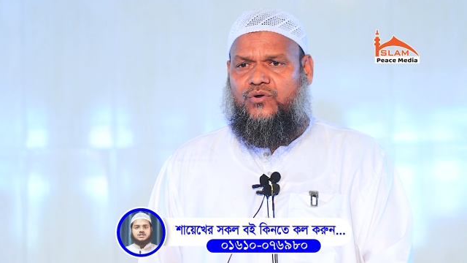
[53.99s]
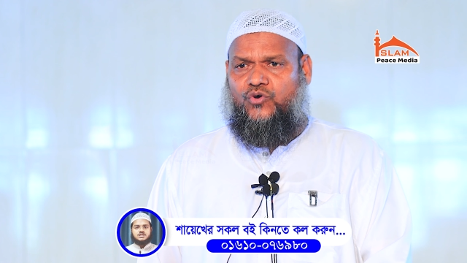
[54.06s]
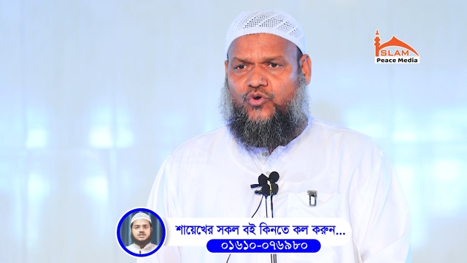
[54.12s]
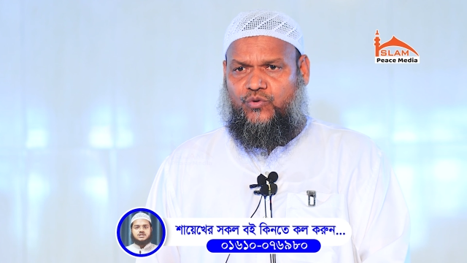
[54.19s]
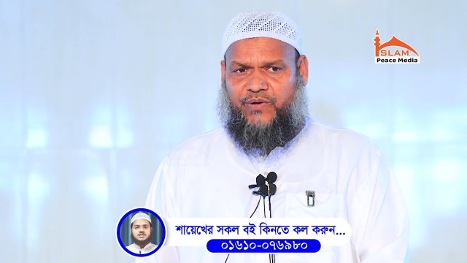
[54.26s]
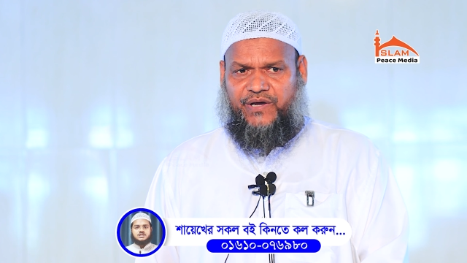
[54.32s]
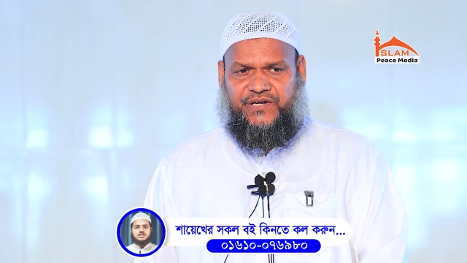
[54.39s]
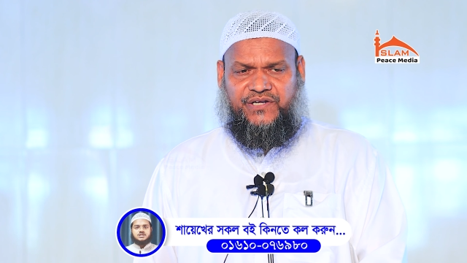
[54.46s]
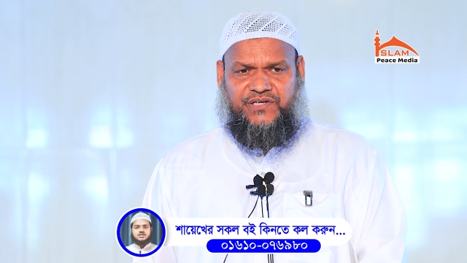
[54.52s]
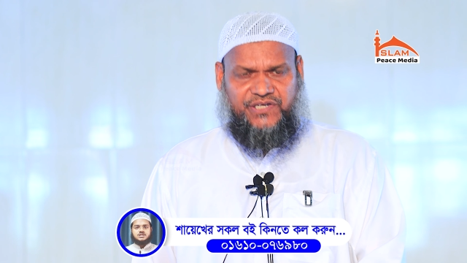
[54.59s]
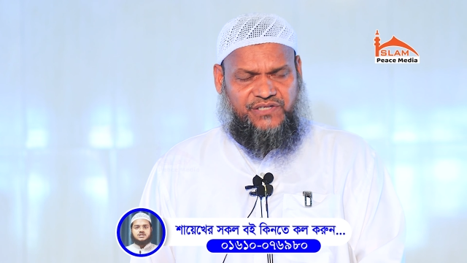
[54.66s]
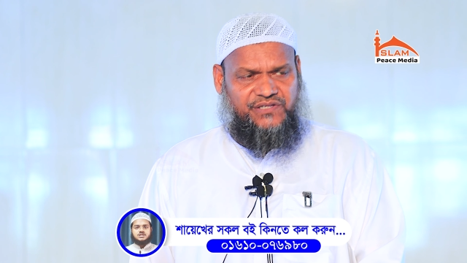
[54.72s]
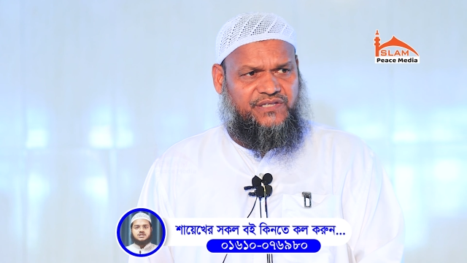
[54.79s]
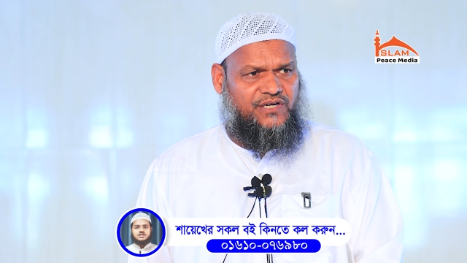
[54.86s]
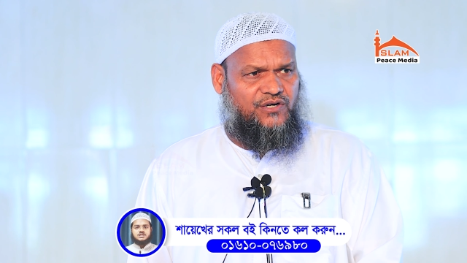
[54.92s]
কুরবানি
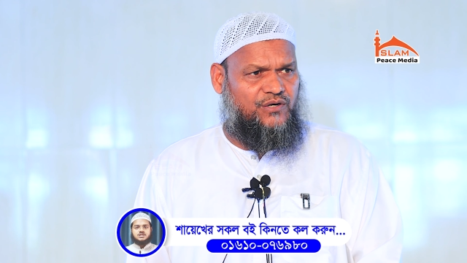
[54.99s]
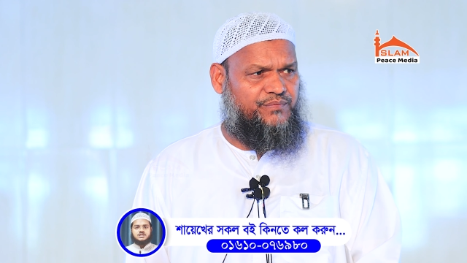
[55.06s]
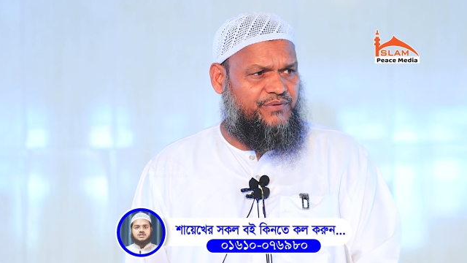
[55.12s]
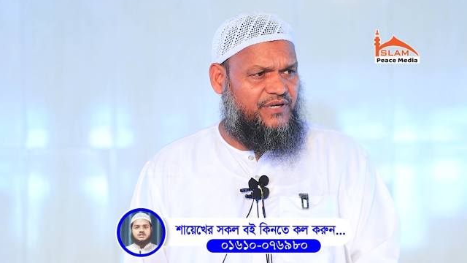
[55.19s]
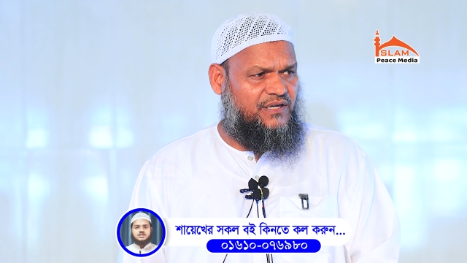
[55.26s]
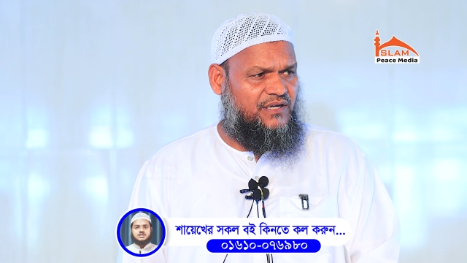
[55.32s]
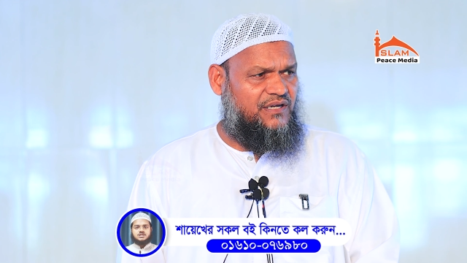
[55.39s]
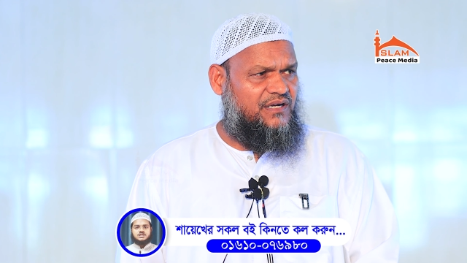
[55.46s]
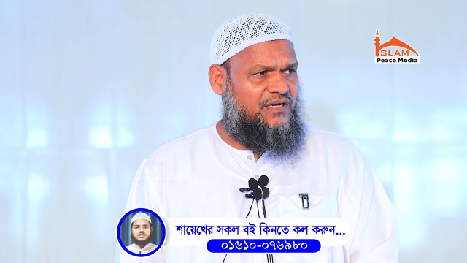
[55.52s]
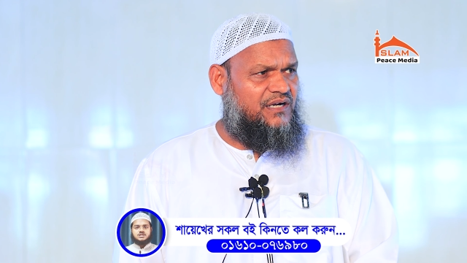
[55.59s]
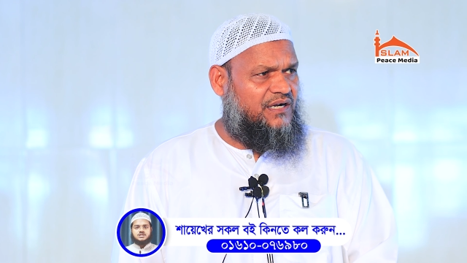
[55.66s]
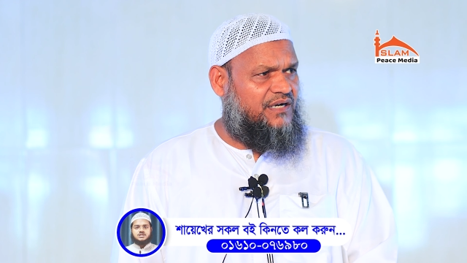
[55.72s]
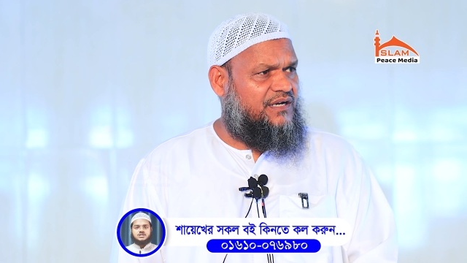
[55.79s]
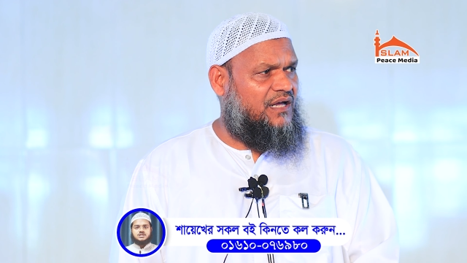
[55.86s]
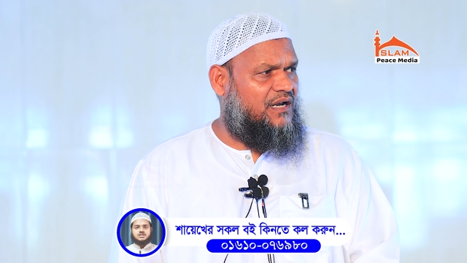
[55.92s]
কিনতে হবে
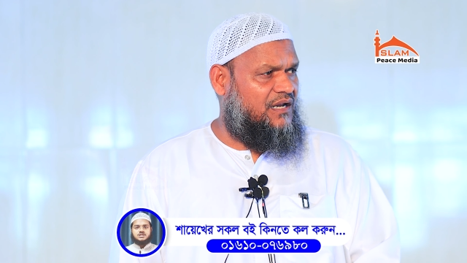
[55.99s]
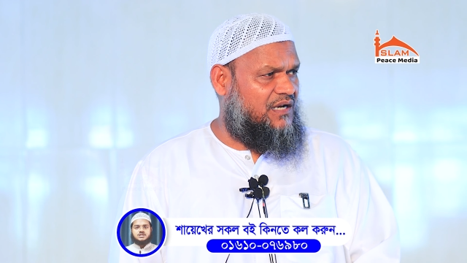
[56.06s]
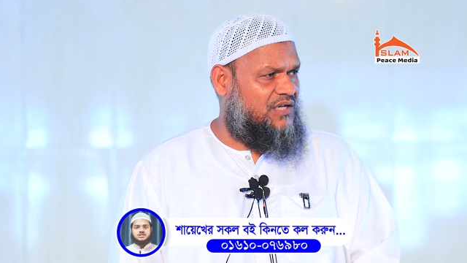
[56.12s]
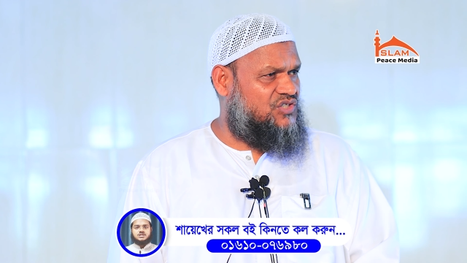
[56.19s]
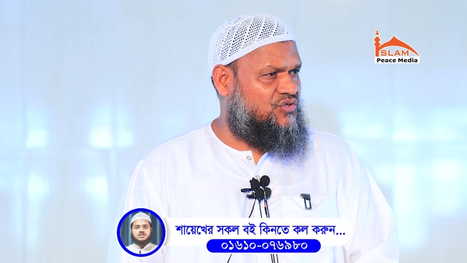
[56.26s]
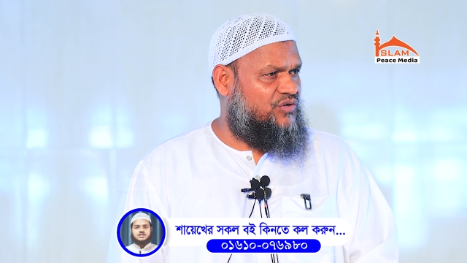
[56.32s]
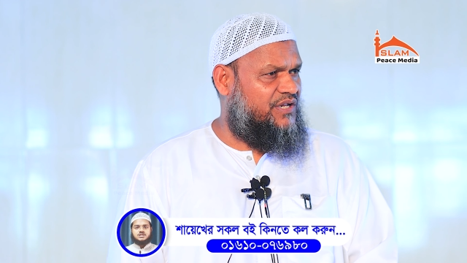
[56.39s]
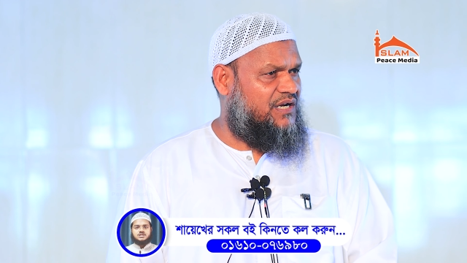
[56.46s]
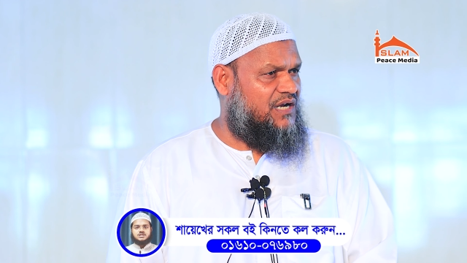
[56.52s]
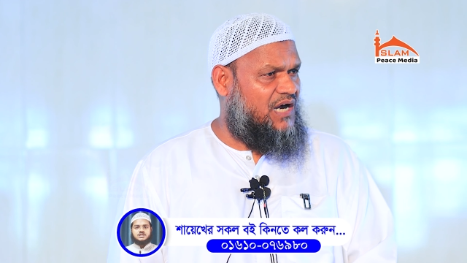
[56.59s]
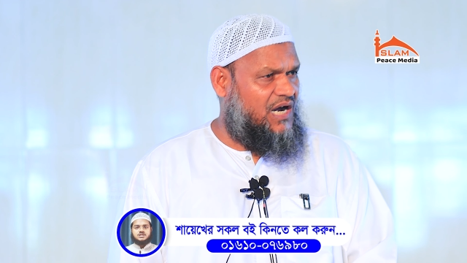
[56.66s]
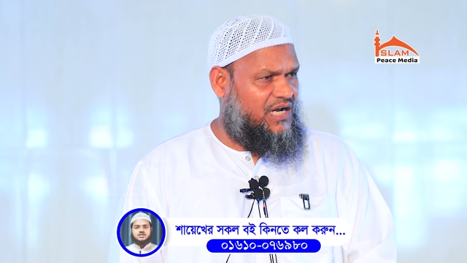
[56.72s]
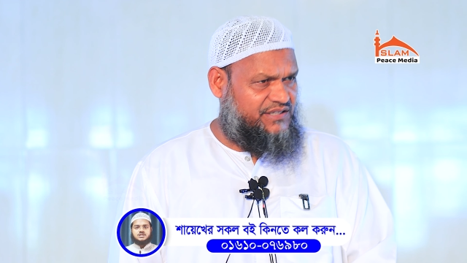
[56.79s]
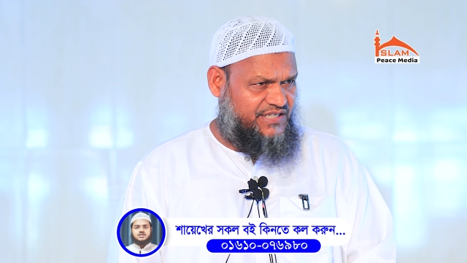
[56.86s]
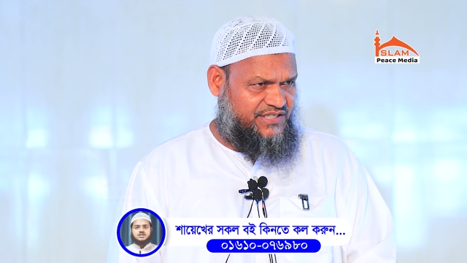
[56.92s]
এটা আল্লাহ রাসুলের
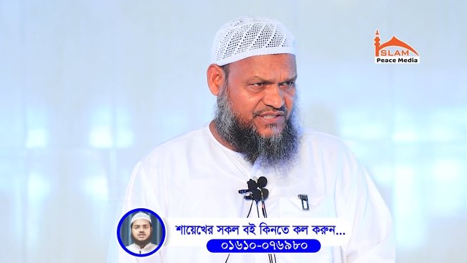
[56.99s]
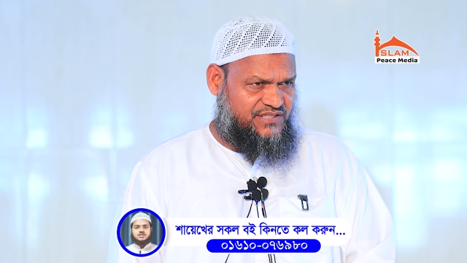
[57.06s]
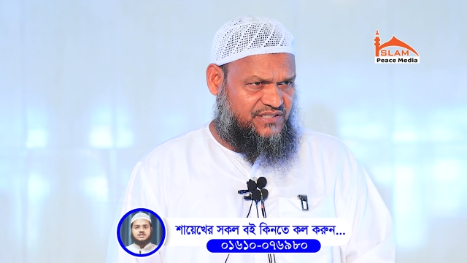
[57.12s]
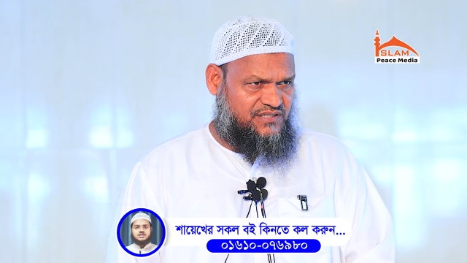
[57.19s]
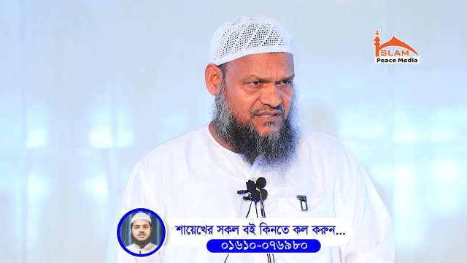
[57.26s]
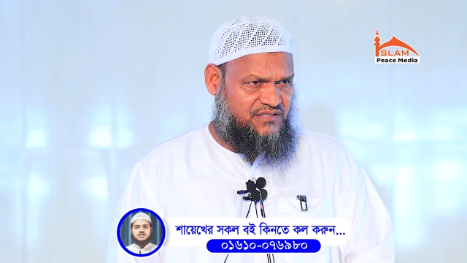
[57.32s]
আদেশ